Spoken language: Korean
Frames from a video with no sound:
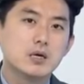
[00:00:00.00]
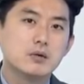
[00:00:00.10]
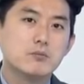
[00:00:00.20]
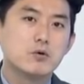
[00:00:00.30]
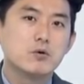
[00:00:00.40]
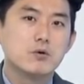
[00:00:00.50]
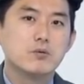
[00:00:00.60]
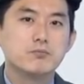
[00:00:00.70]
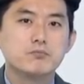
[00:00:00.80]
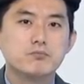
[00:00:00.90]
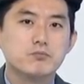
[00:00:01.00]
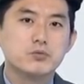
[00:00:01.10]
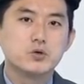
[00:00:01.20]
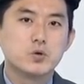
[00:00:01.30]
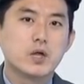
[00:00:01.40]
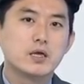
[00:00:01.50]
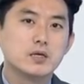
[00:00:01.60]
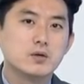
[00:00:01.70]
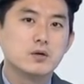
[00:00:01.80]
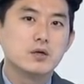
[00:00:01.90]
뭐
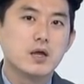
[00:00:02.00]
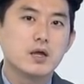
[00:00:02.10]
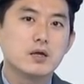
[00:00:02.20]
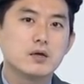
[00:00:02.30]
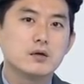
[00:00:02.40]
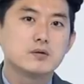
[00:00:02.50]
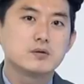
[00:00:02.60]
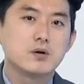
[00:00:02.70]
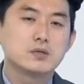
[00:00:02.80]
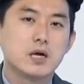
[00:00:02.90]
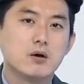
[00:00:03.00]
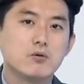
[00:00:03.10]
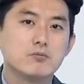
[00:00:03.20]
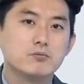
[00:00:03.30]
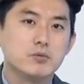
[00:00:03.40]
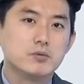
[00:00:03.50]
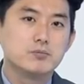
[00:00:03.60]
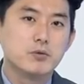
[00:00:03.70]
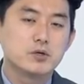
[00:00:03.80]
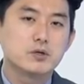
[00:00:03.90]
조단위의 적자, 혹뭐
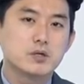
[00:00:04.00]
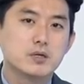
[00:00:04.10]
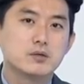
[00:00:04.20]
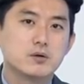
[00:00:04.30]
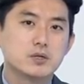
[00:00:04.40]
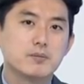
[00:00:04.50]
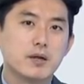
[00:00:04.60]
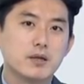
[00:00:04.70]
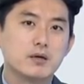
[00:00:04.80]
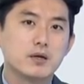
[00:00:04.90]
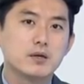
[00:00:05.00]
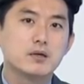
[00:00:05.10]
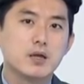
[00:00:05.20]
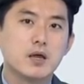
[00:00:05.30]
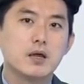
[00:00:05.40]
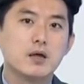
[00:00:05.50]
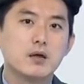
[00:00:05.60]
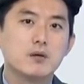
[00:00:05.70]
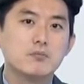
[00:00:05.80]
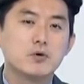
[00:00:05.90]
몇천억 단위의 적자가 발생을 했을 때
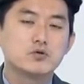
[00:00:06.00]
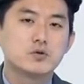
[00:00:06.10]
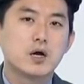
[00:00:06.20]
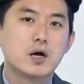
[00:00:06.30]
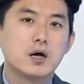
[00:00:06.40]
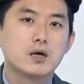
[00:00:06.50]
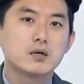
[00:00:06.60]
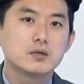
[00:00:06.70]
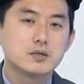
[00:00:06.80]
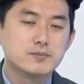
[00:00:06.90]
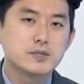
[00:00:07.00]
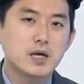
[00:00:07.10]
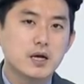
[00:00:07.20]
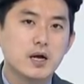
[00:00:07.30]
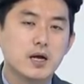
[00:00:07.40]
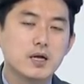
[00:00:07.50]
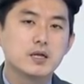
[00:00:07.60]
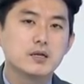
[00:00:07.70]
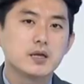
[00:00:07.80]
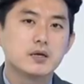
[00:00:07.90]
뭐 주가가 급증 낙하해야
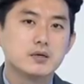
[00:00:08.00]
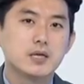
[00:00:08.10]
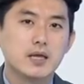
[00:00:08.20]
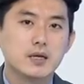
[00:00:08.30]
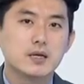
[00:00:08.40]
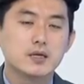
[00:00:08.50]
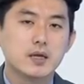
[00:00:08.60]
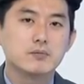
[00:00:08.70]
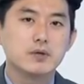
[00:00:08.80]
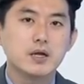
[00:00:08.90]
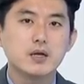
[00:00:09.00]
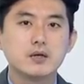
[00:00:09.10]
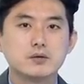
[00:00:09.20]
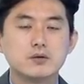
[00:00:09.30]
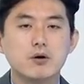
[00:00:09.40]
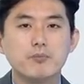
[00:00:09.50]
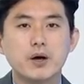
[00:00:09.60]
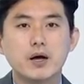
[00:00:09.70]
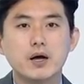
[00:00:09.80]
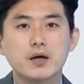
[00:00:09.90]
되는데 그러지 않았기 때문에 저는
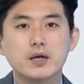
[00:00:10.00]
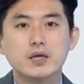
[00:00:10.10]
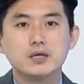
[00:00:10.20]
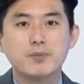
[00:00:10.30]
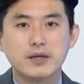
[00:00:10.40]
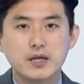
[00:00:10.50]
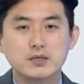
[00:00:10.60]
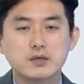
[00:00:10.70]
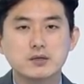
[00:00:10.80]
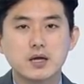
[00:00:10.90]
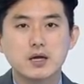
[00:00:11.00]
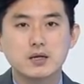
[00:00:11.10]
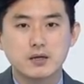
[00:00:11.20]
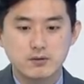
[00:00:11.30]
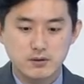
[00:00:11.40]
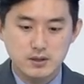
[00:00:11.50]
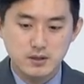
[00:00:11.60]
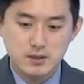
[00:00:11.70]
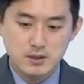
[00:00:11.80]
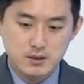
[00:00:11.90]
업황이 이제 바닥을 쳤다라는
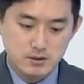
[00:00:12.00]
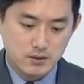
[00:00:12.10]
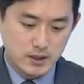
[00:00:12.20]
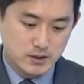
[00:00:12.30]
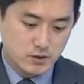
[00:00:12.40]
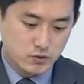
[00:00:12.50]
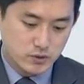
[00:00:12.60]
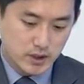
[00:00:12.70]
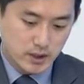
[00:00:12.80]
것을 어, 확인시켜주고 있다